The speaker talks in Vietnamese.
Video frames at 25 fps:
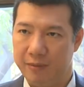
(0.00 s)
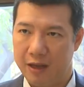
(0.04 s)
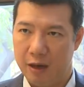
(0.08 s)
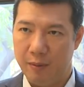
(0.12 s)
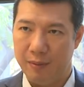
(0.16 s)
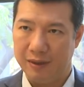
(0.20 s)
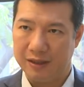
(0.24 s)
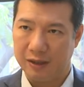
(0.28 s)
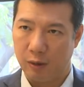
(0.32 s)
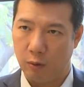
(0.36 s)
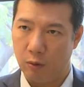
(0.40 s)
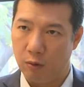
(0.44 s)
Nếu
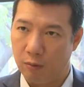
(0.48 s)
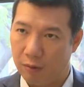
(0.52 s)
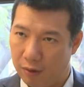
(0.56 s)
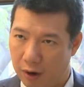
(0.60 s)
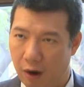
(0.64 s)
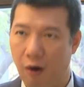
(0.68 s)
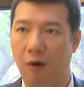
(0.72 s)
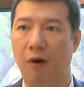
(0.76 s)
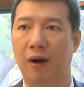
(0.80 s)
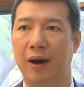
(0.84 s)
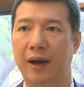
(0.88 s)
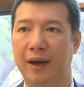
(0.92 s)
mà Trọng Hùng
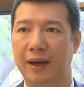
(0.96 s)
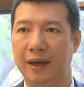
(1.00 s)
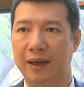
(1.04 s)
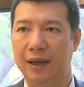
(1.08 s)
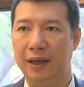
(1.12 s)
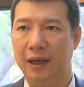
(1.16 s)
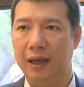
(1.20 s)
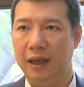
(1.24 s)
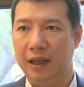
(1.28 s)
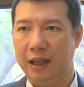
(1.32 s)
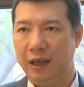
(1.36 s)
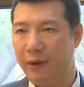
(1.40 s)
khỏi
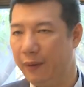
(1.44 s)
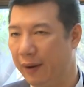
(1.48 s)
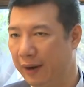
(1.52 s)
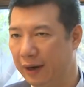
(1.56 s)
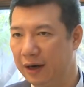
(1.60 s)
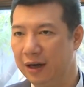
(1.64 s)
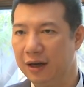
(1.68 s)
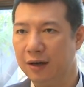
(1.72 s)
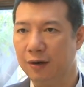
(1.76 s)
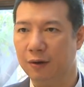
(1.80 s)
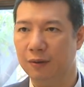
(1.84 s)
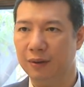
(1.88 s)
thì Hoàng
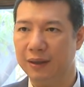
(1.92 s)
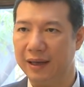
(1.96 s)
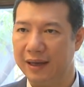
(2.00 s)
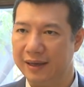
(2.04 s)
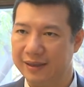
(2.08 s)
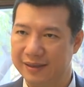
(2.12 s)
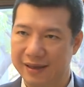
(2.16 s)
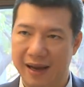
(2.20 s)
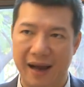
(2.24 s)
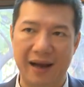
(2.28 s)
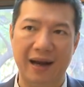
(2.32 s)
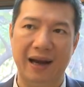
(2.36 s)
Đức có thể
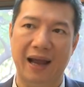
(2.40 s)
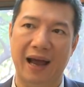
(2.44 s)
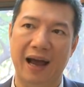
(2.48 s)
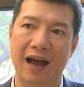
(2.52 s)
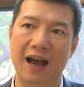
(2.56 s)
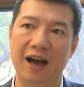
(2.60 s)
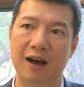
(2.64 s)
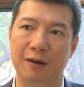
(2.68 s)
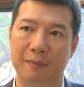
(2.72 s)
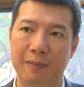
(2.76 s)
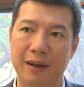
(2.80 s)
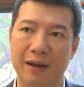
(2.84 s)
sang đá
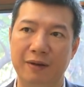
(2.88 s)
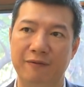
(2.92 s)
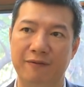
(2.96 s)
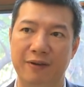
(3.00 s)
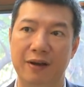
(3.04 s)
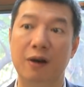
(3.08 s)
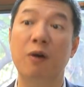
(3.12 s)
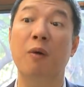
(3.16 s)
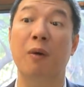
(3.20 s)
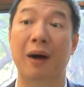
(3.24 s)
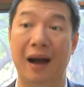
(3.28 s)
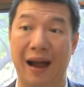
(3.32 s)
ở bên
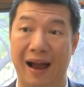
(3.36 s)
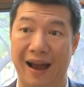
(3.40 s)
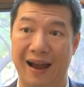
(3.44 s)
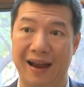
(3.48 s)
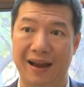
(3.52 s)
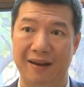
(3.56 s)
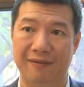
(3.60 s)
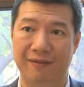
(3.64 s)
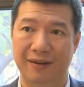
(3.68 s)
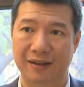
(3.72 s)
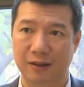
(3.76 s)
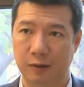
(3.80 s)
phía của Hải
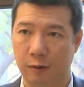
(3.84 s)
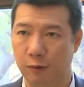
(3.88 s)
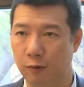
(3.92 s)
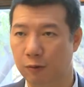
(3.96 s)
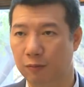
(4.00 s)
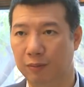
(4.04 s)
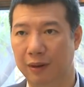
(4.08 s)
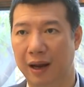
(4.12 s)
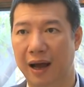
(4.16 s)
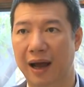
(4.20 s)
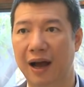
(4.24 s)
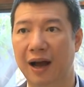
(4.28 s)
và Trọng
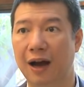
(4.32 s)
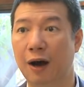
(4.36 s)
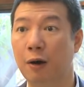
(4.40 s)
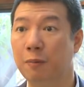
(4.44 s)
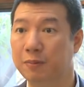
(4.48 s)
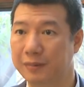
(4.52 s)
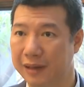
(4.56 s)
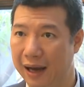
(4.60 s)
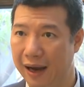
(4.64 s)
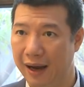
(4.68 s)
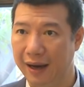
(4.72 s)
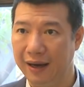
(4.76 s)
Hùng đá ở góc
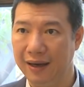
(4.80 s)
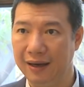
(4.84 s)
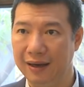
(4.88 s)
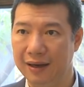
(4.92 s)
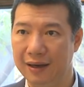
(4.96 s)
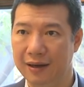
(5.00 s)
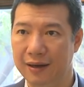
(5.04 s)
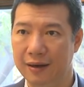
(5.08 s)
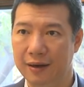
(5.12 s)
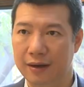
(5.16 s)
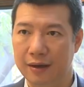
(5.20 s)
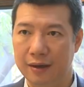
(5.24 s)
trái.
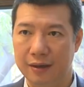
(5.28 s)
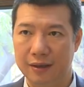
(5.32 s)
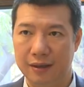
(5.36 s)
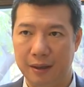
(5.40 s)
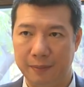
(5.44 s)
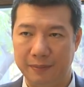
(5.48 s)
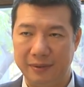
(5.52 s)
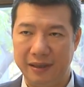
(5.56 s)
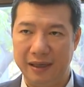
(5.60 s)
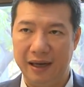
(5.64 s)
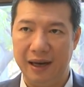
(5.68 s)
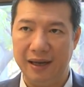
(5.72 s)

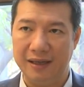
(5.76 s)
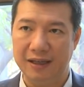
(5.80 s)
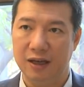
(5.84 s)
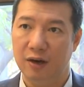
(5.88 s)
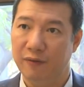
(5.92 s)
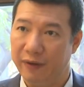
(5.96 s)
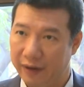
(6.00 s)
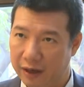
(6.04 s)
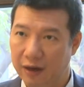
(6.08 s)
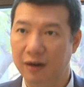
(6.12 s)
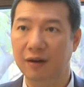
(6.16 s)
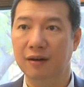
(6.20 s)
Thậm chí là
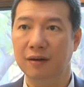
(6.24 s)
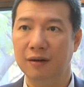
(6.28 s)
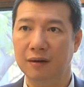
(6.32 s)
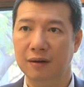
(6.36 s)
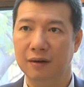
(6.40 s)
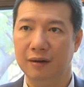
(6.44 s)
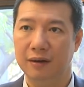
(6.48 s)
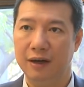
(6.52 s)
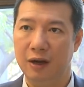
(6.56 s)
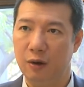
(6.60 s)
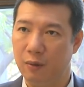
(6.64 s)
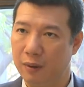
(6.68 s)
Trương Việt Hưng
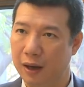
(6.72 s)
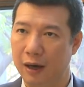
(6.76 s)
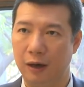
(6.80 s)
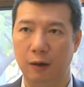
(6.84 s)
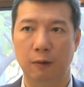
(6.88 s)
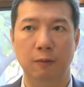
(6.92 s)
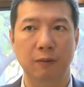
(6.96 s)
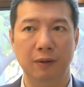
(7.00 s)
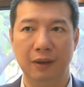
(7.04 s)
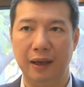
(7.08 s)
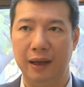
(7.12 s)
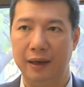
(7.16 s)
nếu cần
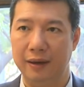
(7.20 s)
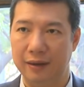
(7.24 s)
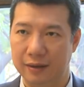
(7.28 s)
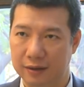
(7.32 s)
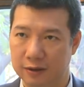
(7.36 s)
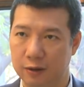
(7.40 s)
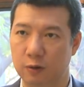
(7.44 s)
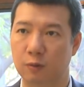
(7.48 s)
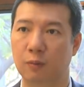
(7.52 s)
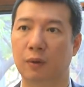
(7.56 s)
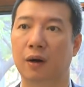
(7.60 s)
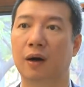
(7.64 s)
cũng có thể được
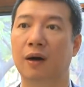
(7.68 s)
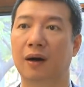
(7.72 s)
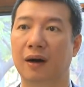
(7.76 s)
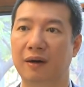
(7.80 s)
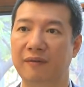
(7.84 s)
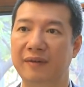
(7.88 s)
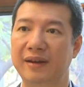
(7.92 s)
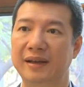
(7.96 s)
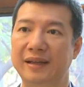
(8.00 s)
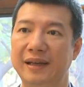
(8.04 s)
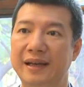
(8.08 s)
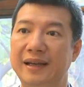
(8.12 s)
sử dụng ở cái
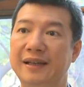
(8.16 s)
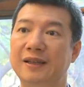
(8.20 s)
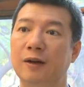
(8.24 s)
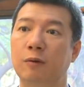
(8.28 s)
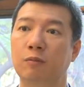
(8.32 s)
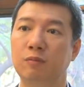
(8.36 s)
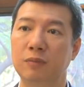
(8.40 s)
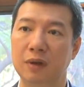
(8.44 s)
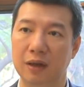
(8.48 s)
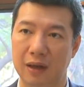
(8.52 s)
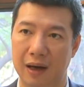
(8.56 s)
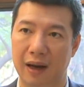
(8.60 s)
vị trí
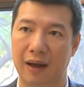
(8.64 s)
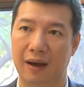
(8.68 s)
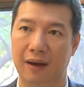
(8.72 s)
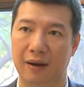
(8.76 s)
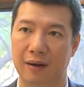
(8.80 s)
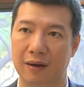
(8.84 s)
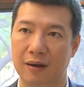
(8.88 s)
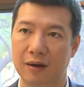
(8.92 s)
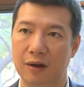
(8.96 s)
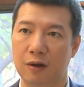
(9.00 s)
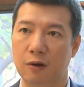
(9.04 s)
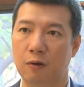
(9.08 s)
giống như
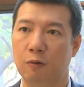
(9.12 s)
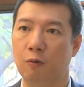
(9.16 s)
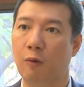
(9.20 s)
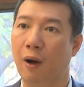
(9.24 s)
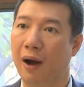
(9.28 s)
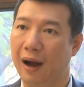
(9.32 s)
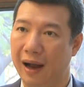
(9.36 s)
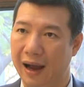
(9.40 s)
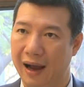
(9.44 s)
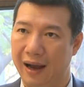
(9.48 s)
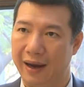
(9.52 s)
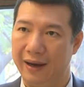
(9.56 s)
là
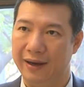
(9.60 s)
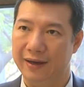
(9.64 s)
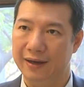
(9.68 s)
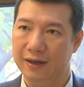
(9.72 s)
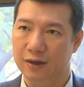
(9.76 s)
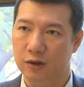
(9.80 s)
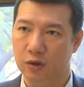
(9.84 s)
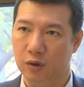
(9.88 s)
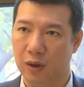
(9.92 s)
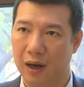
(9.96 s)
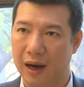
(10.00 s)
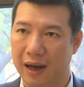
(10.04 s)
Quang Hải,
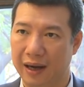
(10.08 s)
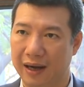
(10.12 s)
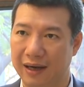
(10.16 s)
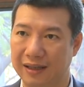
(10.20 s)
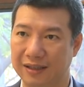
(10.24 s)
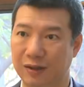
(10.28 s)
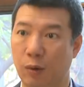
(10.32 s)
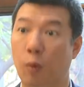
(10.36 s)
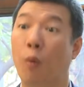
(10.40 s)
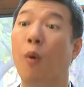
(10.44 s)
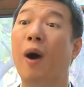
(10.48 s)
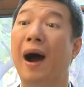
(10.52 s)
rồi là cả
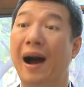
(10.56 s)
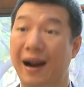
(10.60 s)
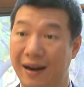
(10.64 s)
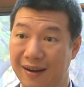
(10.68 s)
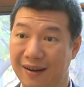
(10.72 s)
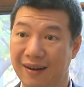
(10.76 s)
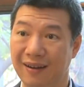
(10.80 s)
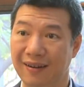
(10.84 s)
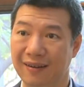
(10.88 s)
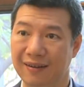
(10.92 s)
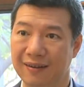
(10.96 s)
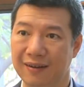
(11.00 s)
Trọng Hoàng
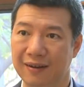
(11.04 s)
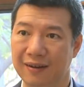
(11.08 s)
nữa.